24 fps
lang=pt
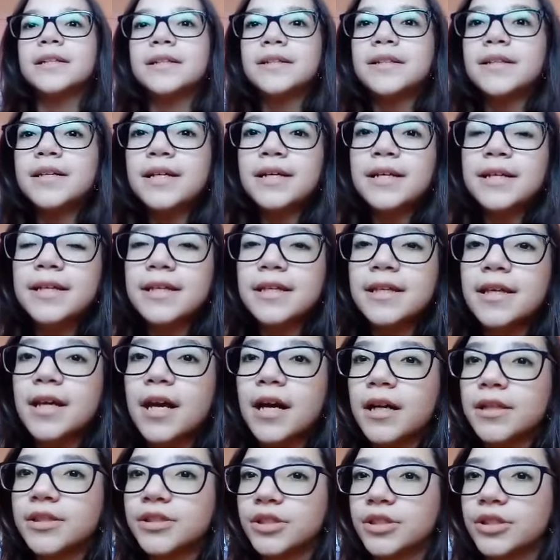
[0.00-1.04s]
E daí,
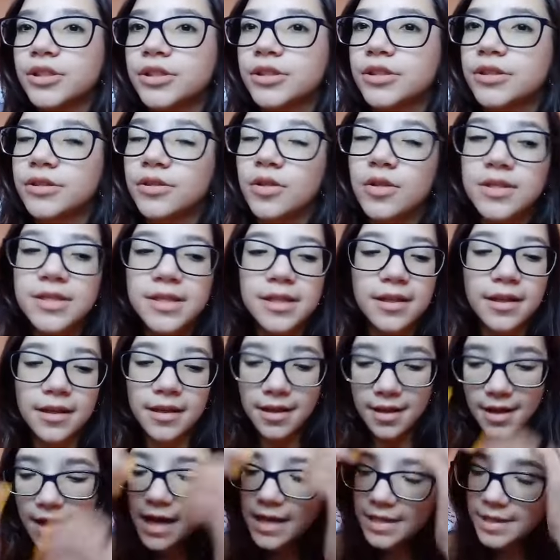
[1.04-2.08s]
a gente, nossa,
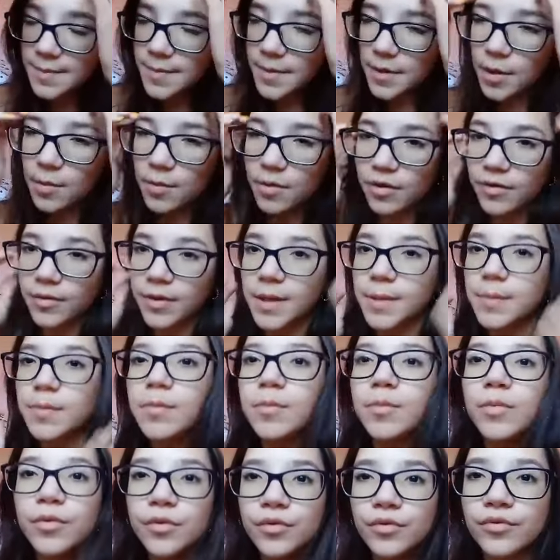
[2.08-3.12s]
aqui em casa pega uma gripe
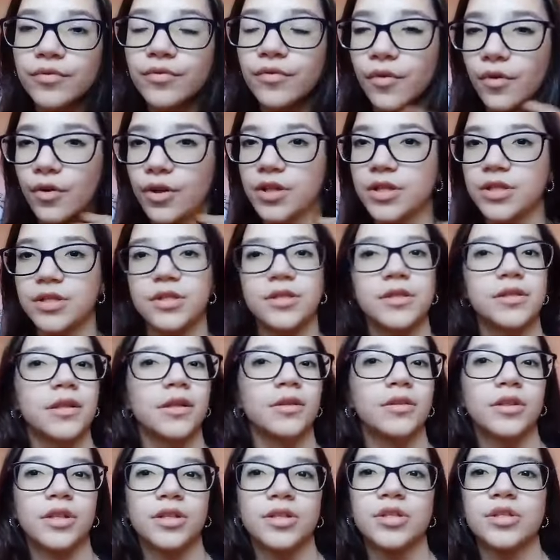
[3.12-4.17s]
muito forte,
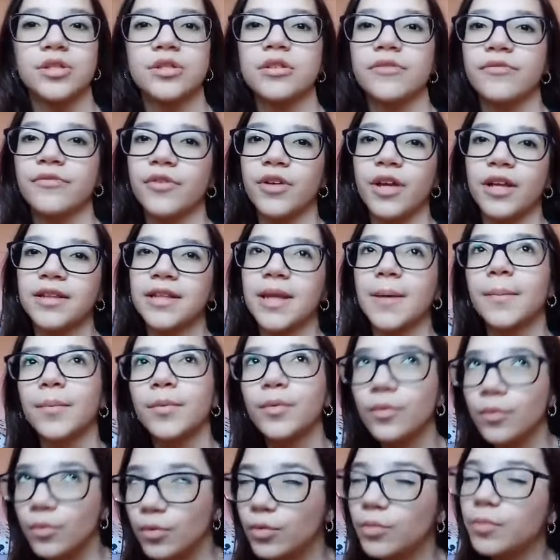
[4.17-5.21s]
tanto que a gente foi até
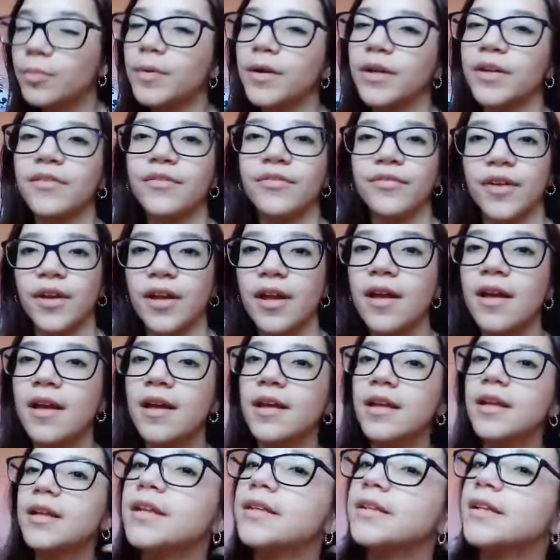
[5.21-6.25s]
pro UPA, enfim.
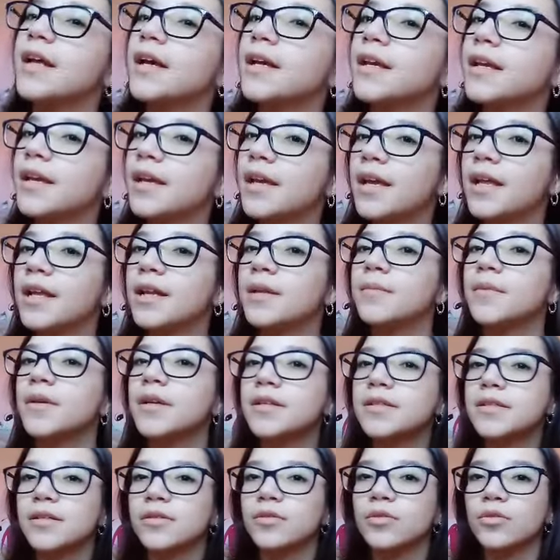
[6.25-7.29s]
E daí, ele me
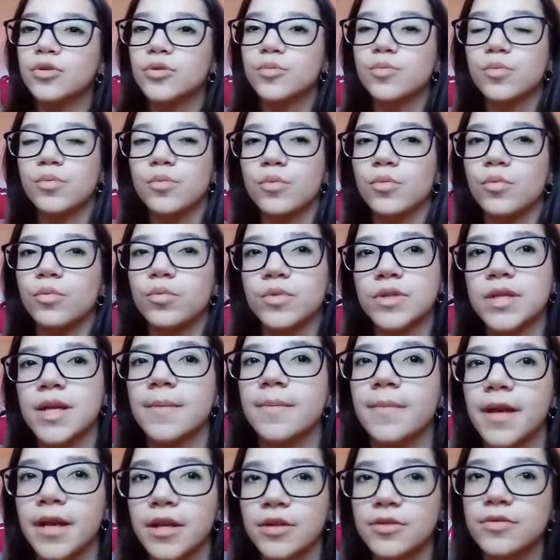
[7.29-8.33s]
receitou, tipo, uns
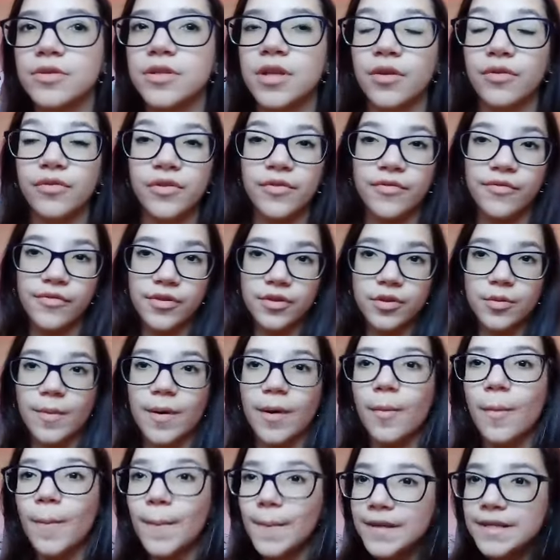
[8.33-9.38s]
remédios, daí eu tive que
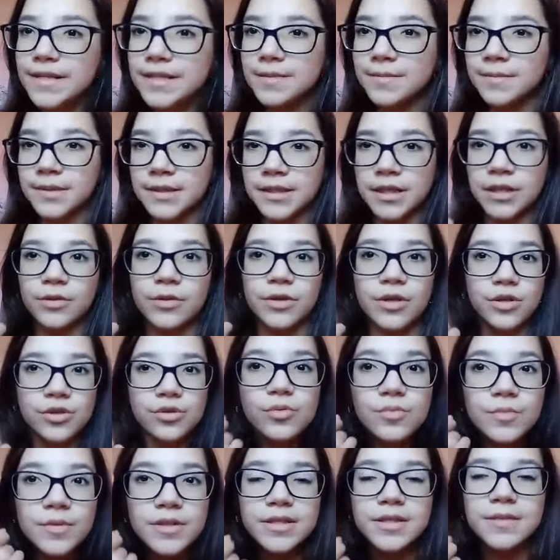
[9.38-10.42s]
tomar uma semana, durante
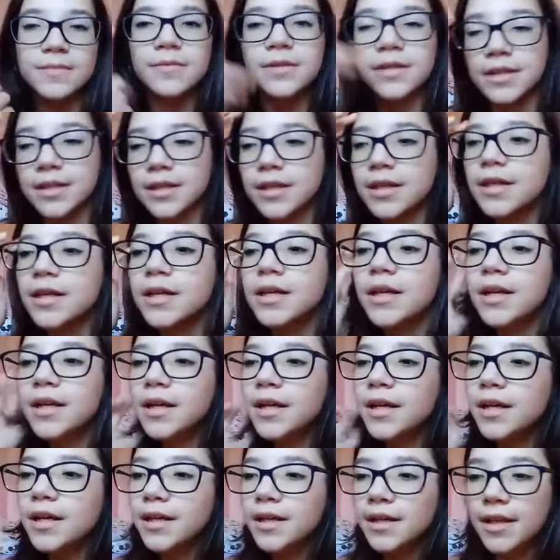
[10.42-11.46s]
uma semana.
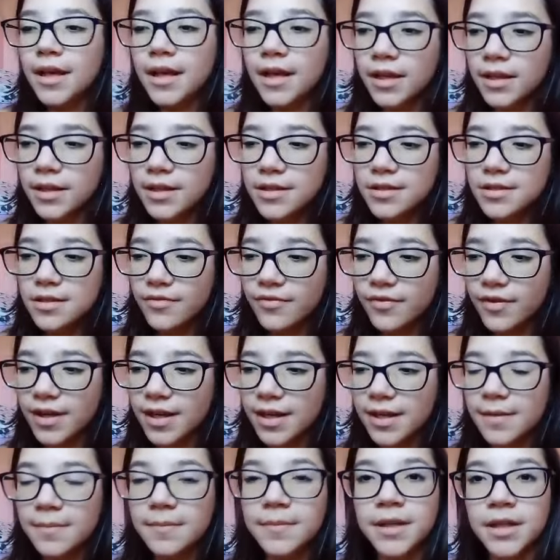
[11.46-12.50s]
E aí, nisso eu
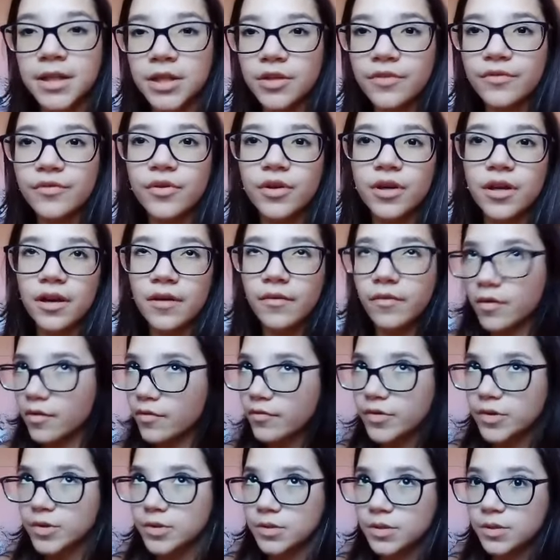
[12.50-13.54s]
falei, mano, eu vou gravar o
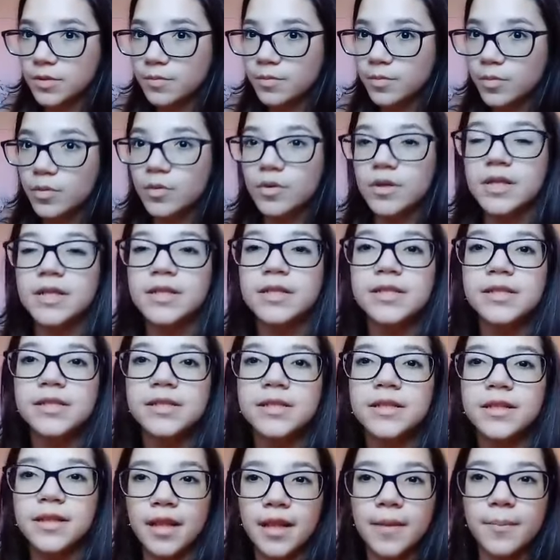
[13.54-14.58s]
vídeo depois,
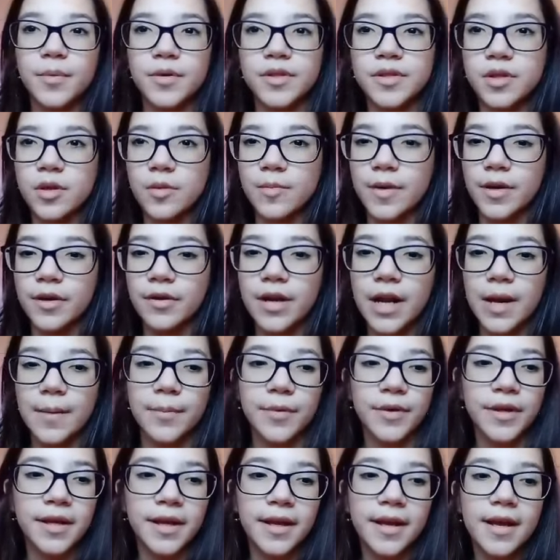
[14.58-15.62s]
depois que eu melhorar,
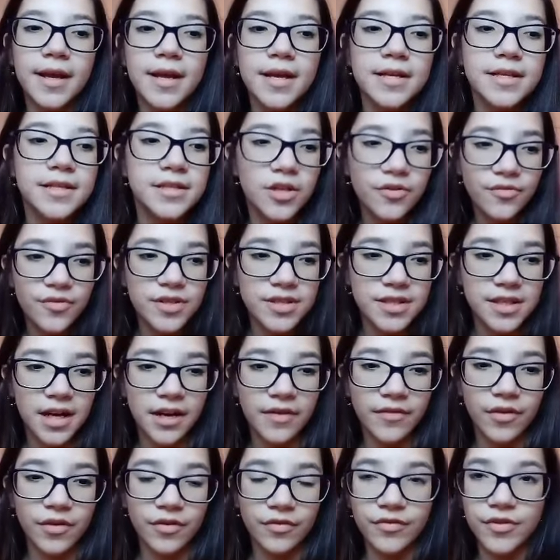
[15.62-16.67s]
porque se eu fosse
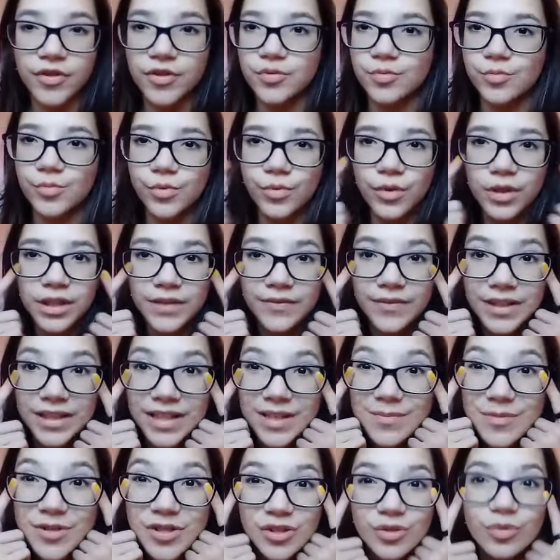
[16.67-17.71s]
gravar o vídeo, meu olho tava
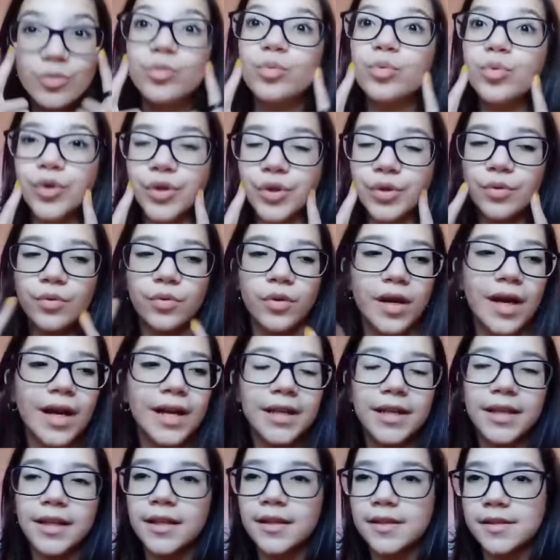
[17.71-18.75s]
lagrimejando muito.
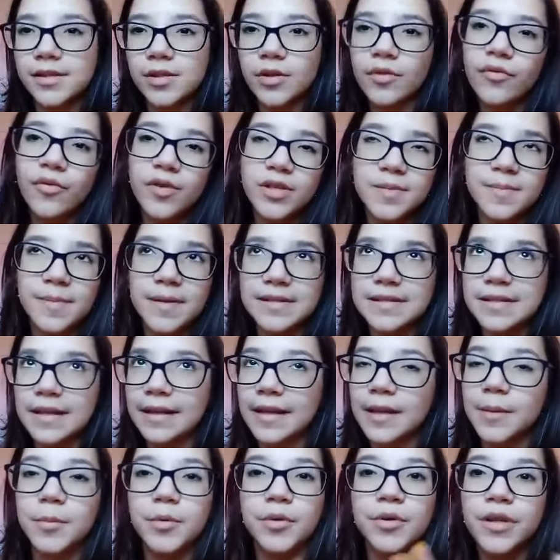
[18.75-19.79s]
Aí, se eu fosse passar
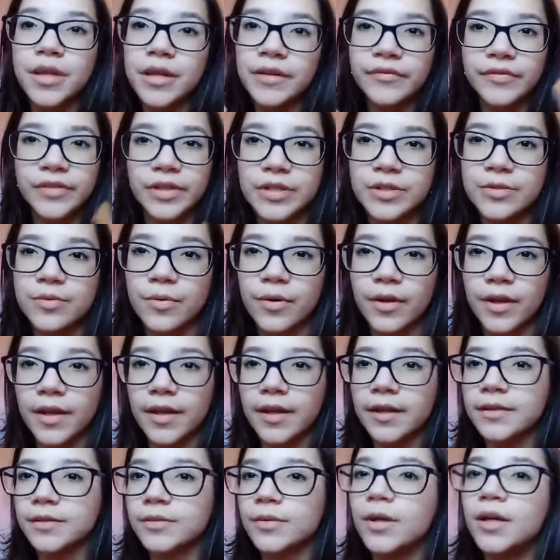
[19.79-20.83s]
rima, ia ficar
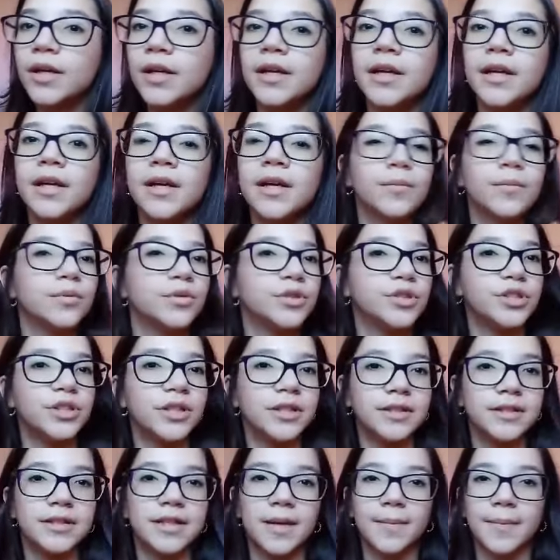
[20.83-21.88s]
escorrendo,
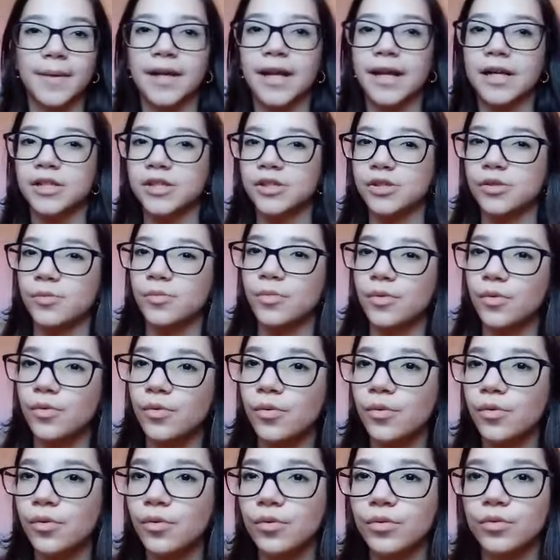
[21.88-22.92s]
podia entrar maquiagem no
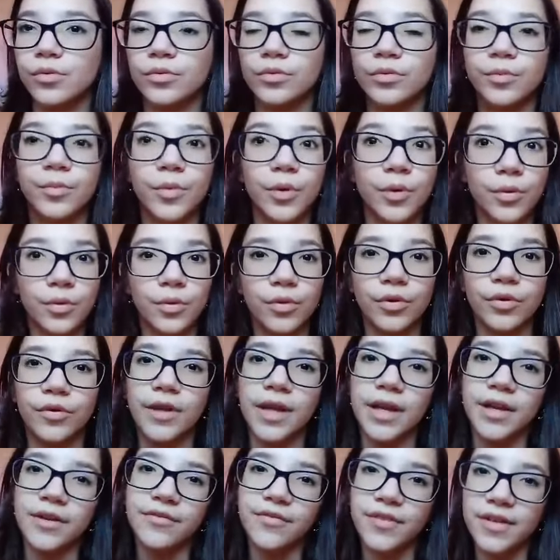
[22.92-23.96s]
meu, no meu olho,
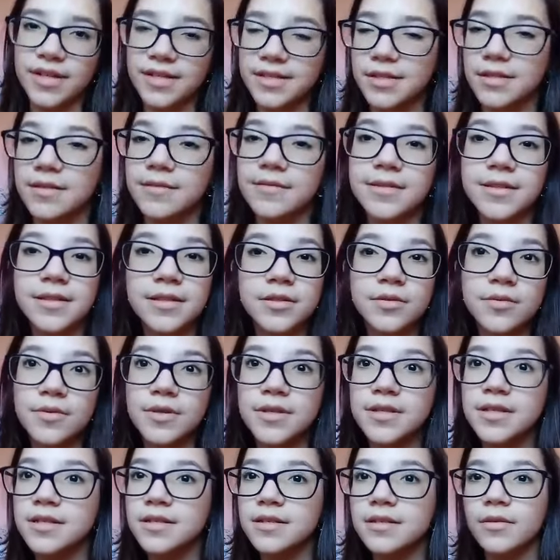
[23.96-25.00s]
da infecção, essas
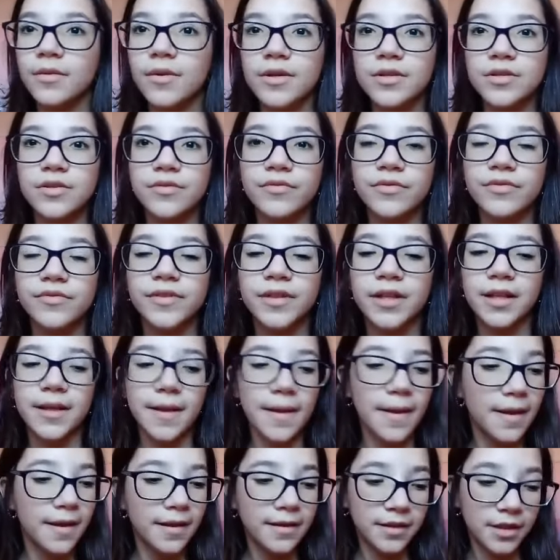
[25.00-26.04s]
coisas. Então eu resolvi falar,
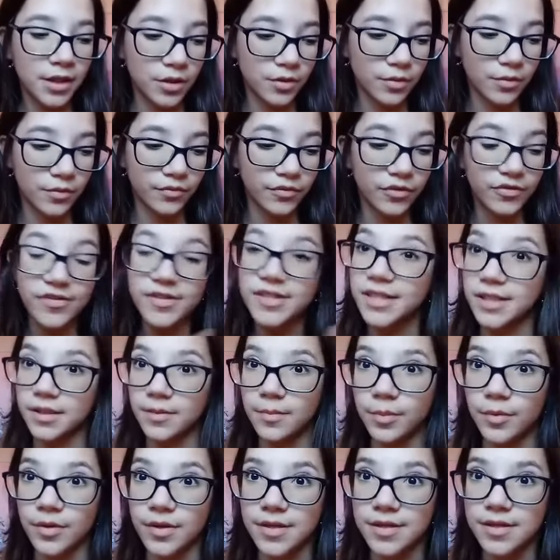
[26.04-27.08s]
não, vou fazer
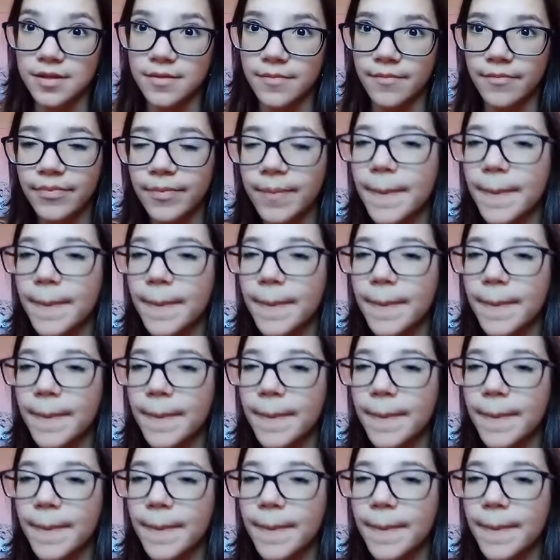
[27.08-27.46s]
depois.